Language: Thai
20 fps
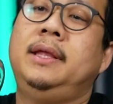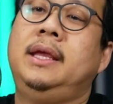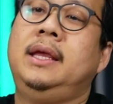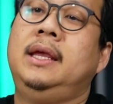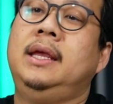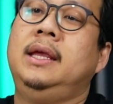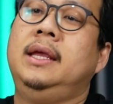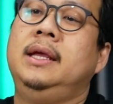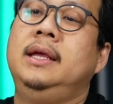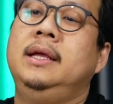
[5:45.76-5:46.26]
นี่
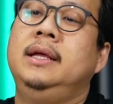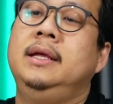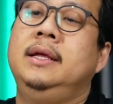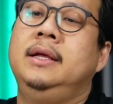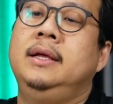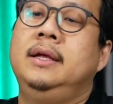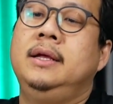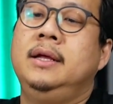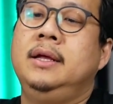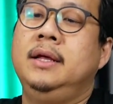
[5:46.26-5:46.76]

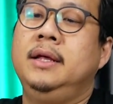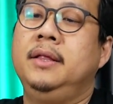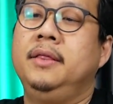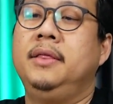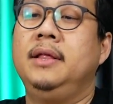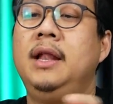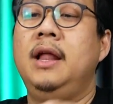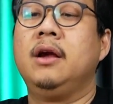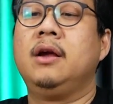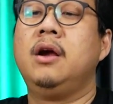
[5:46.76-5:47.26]
เส
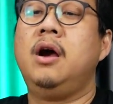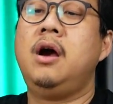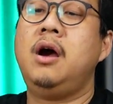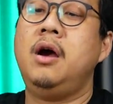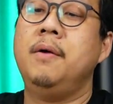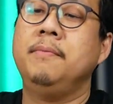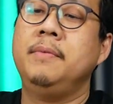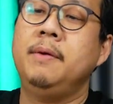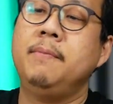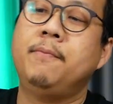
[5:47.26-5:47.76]
ร็จแล้วก็
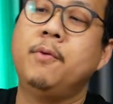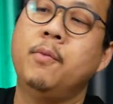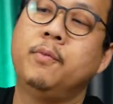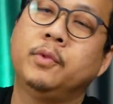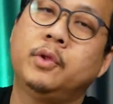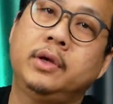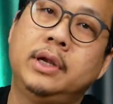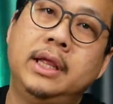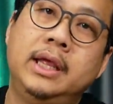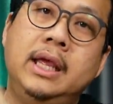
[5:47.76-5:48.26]
มีปุ่มต
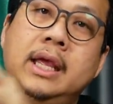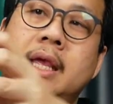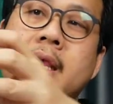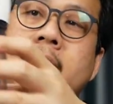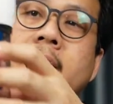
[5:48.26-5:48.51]
รงนี้